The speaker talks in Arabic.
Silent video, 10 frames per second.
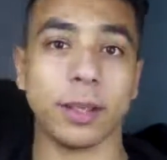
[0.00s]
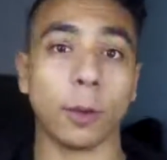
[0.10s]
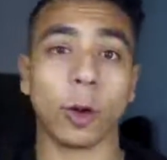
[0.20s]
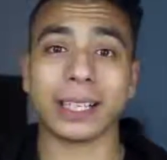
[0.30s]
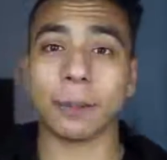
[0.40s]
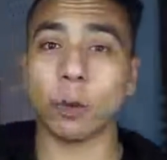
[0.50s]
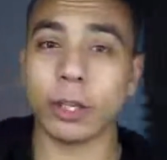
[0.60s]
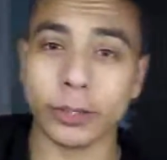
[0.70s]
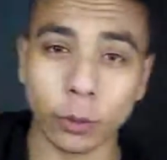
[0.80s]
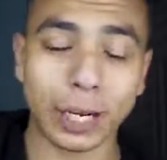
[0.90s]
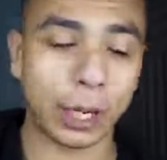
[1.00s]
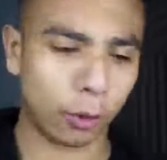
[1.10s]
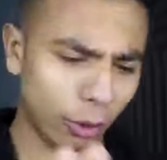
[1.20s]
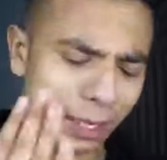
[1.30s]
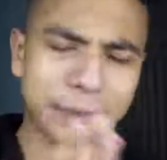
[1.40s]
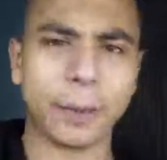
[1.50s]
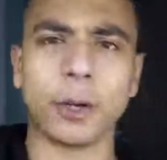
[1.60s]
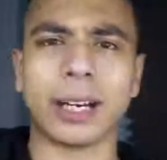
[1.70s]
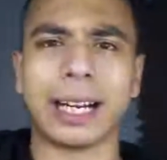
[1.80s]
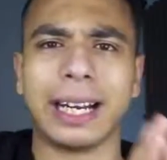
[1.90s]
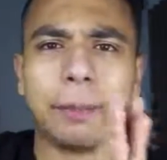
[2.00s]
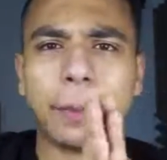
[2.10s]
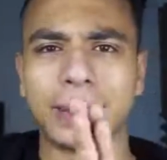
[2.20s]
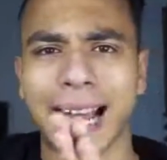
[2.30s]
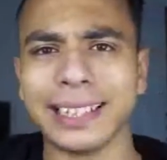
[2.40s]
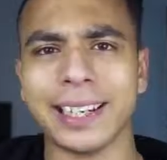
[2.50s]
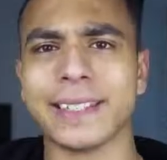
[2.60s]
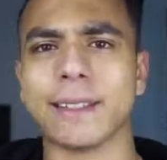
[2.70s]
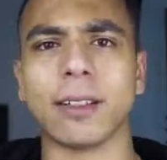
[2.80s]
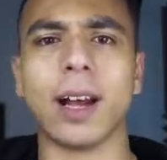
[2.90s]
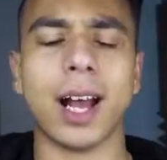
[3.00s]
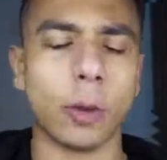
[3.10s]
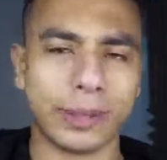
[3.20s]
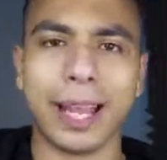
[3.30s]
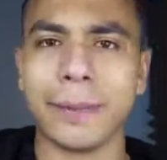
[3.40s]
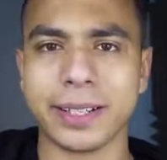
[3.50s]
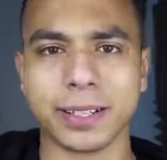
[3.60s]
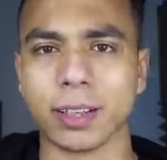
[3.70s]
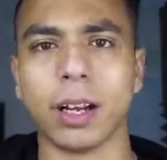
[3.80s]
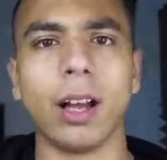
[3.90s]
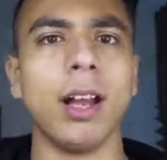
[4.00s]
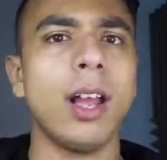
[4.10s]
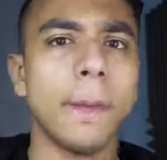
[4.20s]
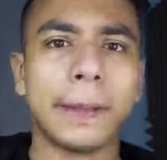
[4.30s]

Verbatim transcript: الموقع ده بكل سهوله هو كل اللي بتعمله انك لما بتعدل استطلاع او بتعمل استطلاع